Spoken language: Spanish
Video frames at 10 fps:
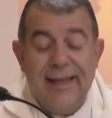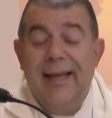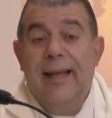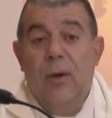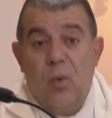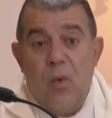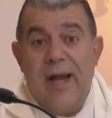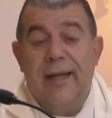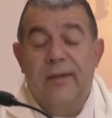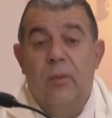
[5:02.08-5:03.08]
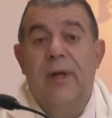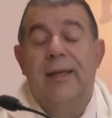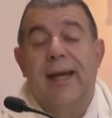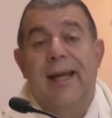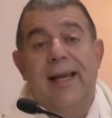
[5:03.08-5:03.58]
en los cuales
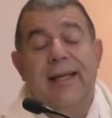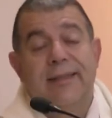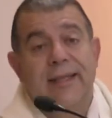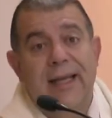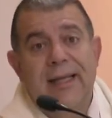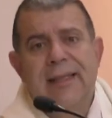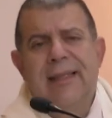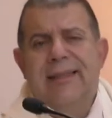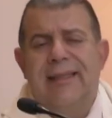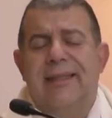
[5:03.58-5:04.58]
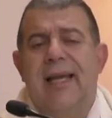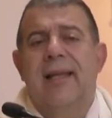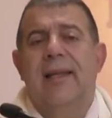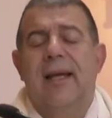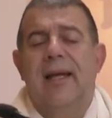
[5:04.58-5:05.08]
nuestra iglesia se
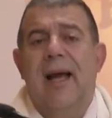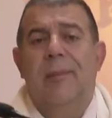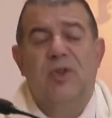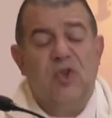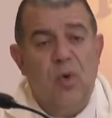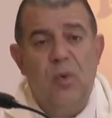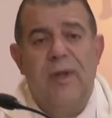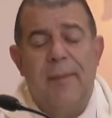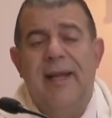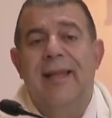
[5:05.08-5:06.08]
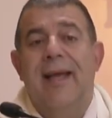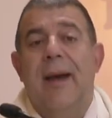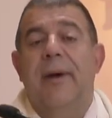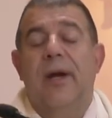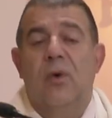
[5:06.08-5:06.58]
siente absolutamente
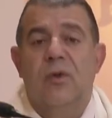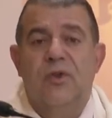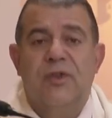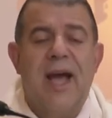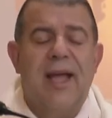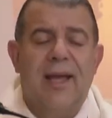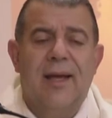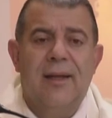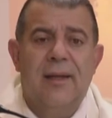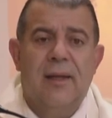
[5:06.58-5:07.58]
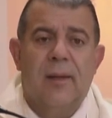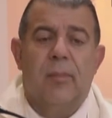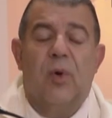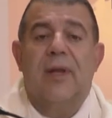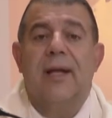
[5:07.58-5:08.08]
avergonzada
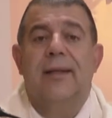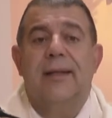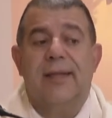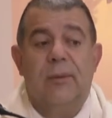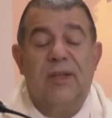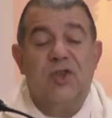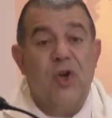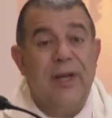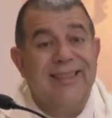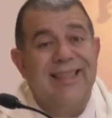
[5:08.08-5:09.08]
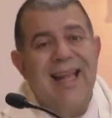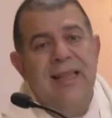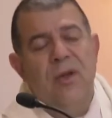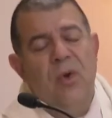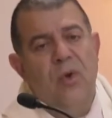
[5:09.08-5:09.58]
por tantas situaciones
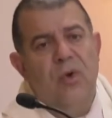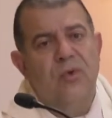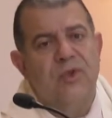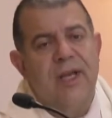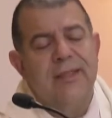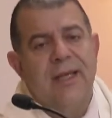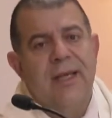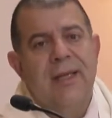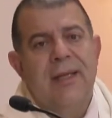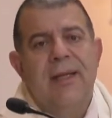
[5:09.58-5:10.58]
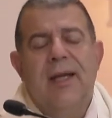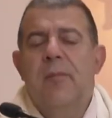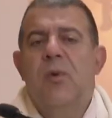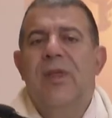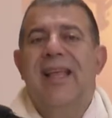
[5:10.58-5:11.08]
tan dolorosas,
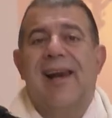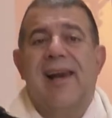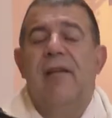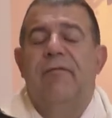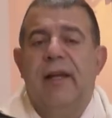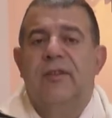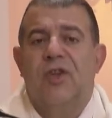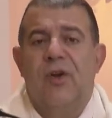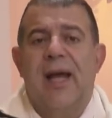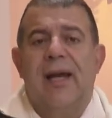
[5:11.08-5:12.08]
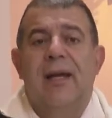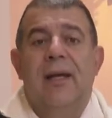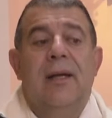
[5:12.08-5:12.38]
hemos de reflexionar